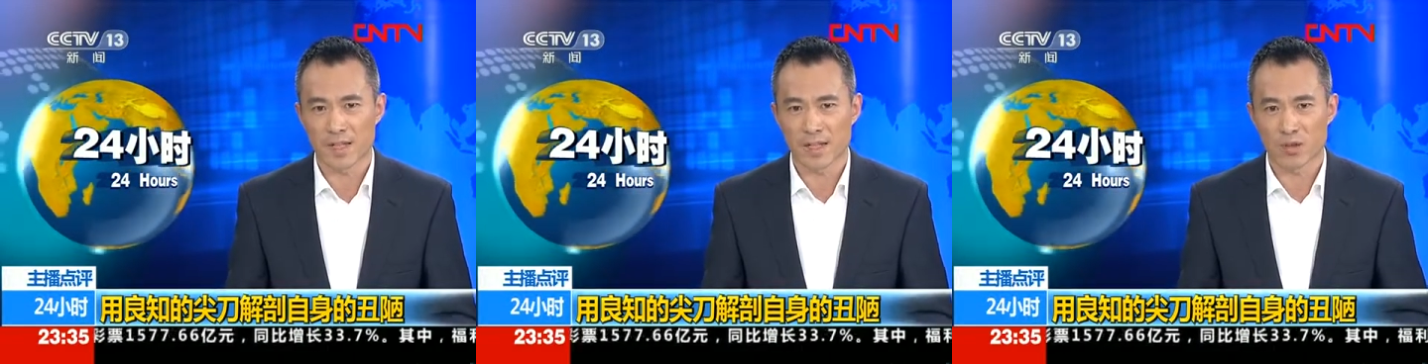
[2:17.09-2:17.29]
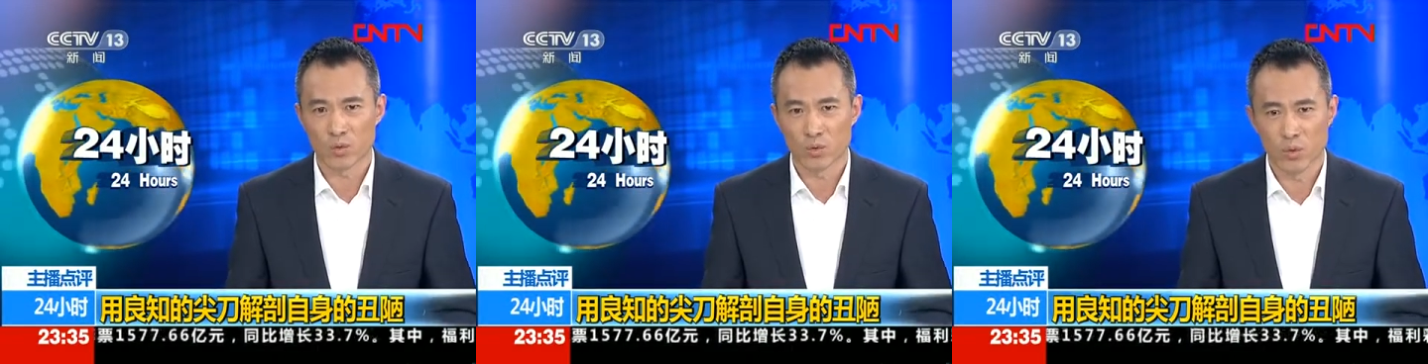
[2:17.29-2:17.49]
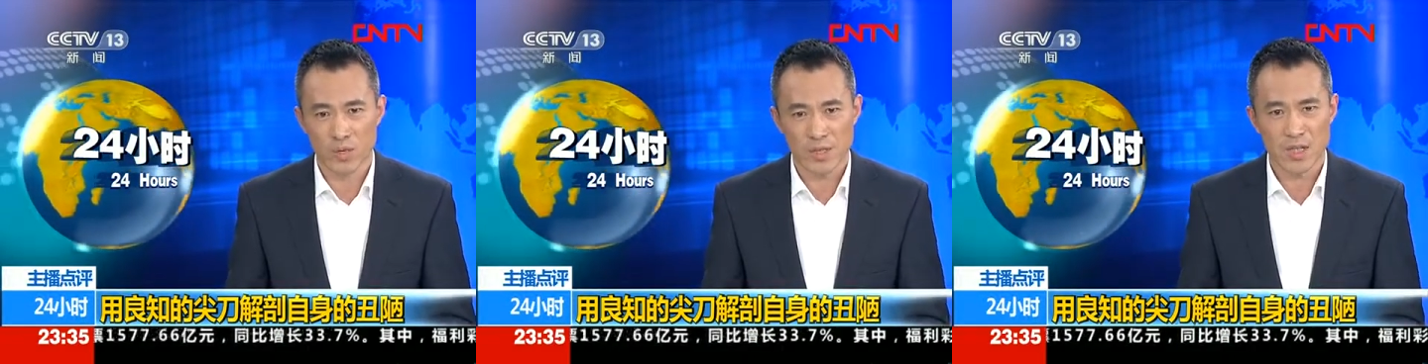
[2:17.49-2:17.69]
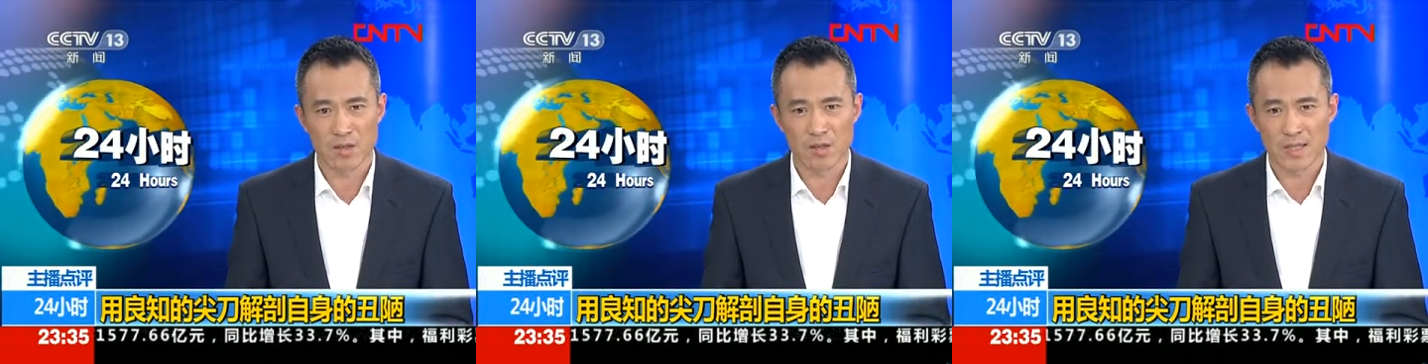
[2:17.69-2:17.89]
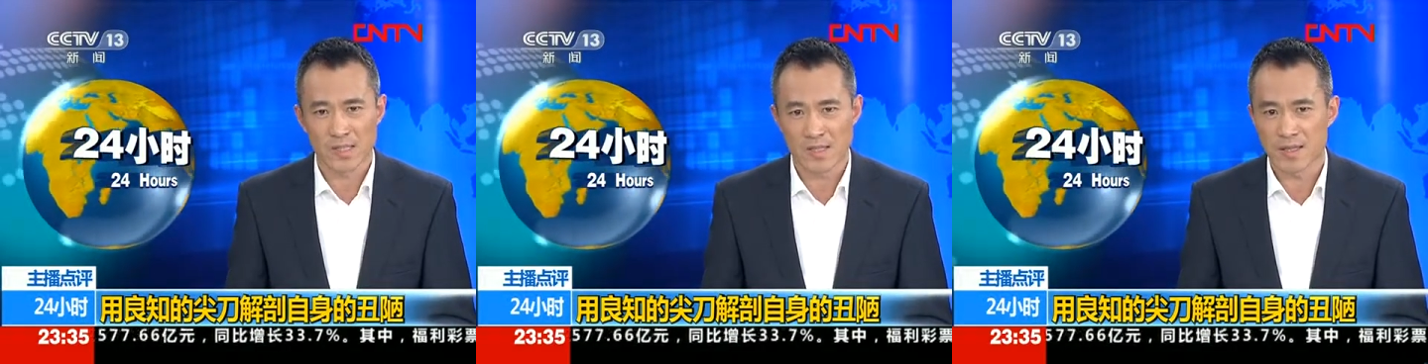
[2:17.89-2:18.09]
在多
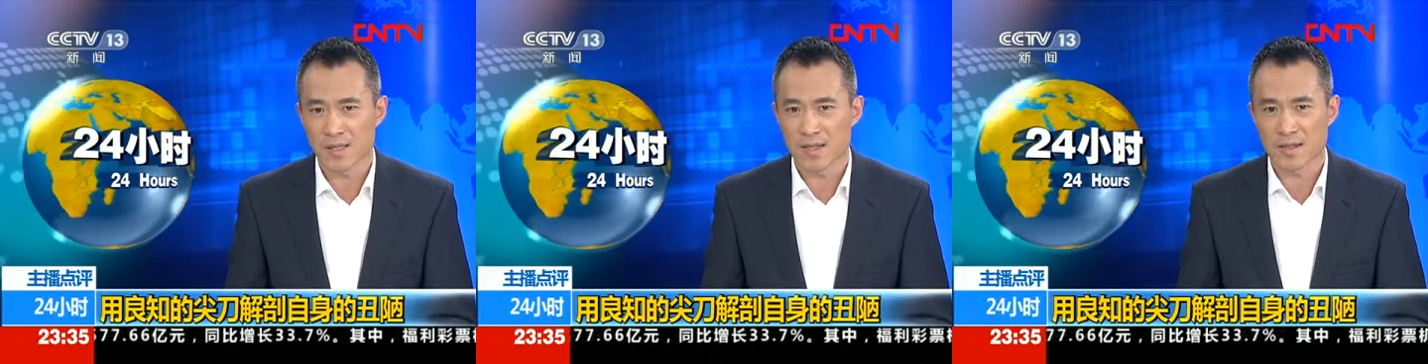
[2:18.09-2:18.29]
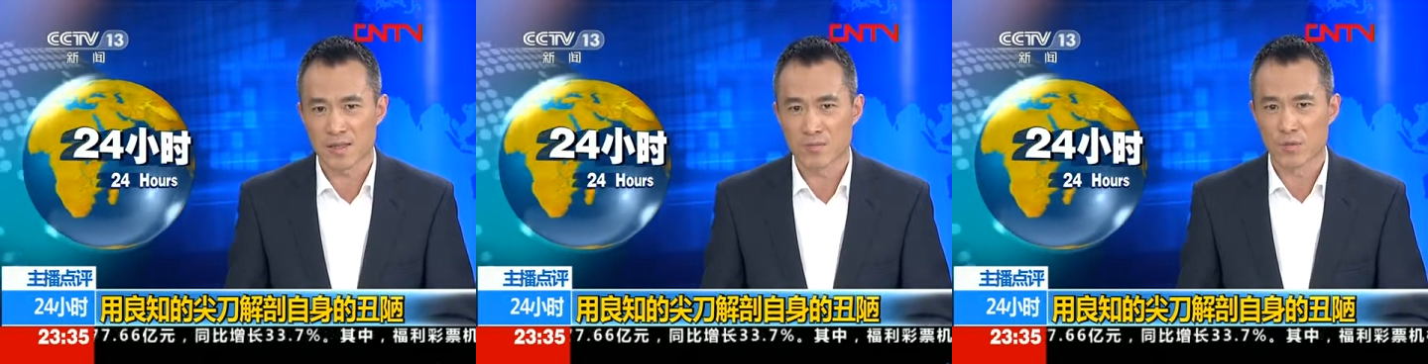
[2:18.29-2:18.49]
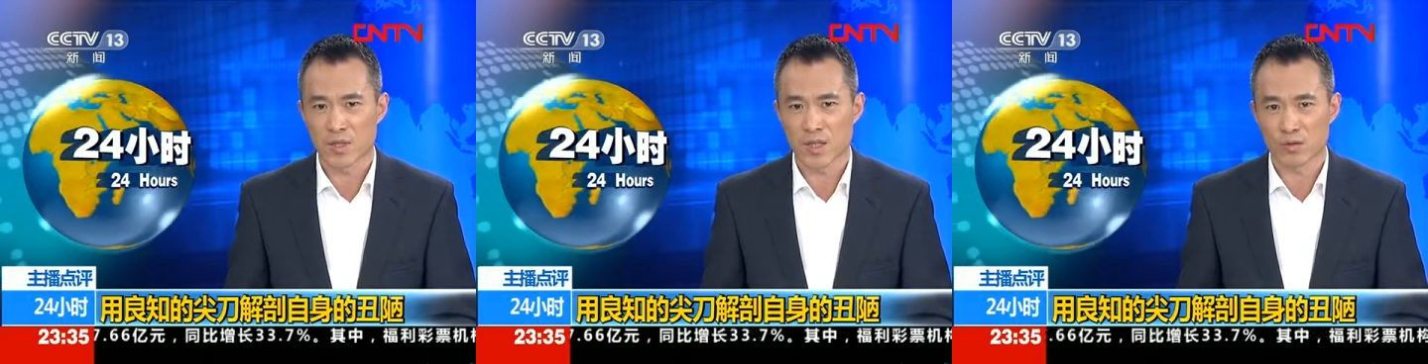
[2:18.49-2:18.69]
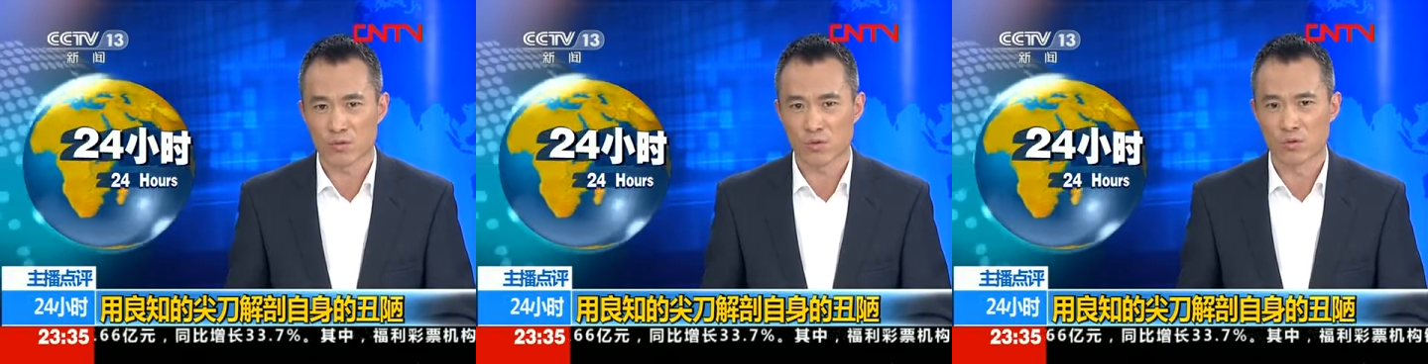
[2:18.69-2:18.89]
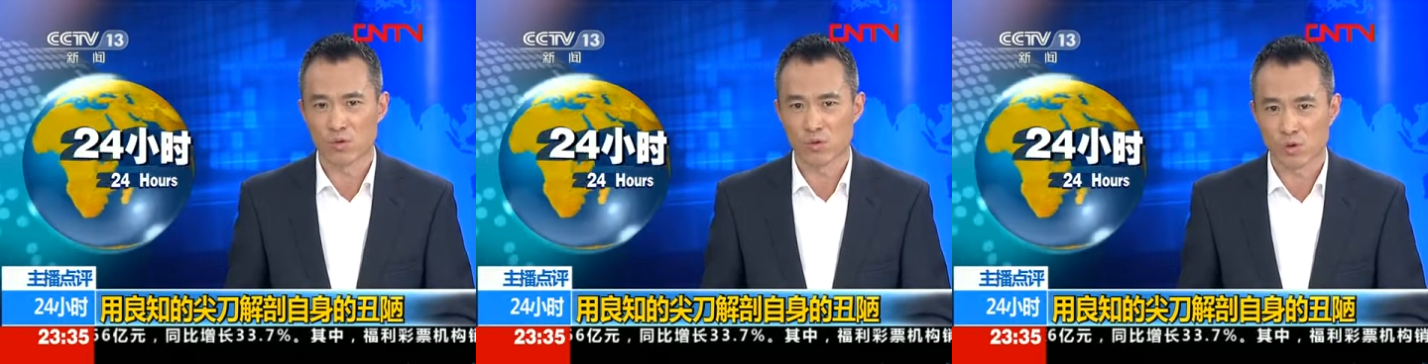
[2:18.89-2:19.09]
少个司机的心目当
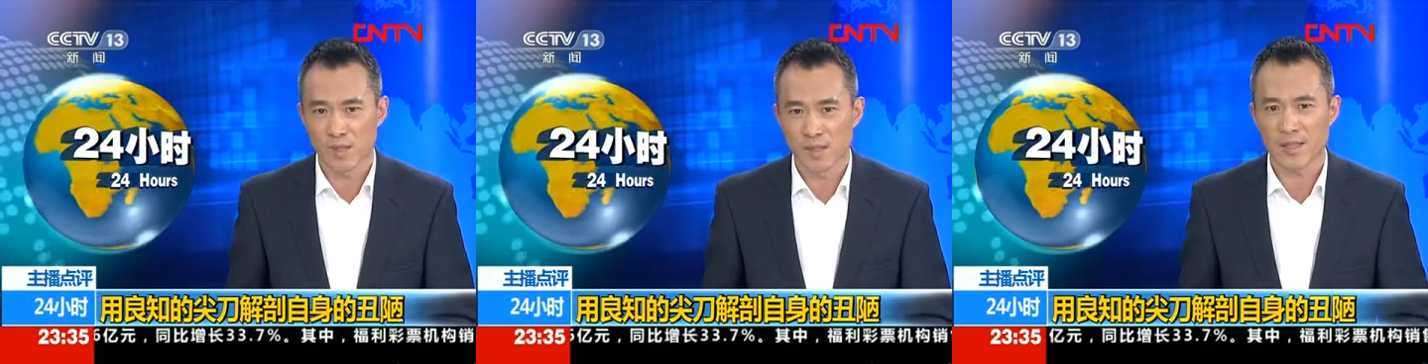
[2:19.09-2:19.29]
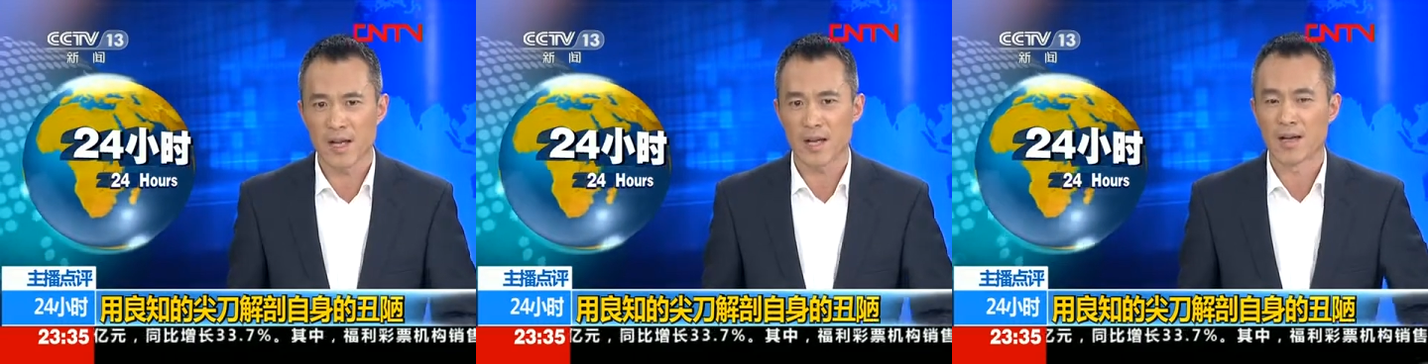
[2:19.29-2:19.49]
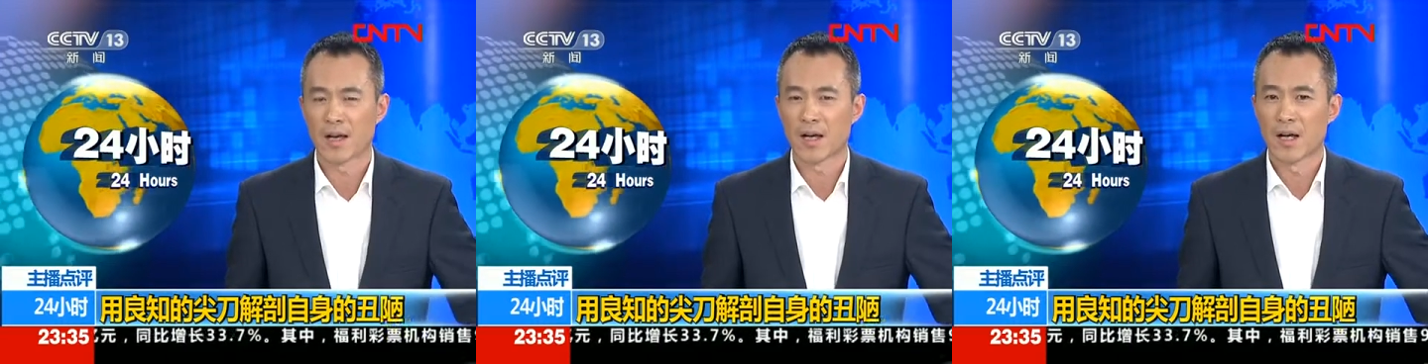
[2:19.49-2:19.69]
中存在？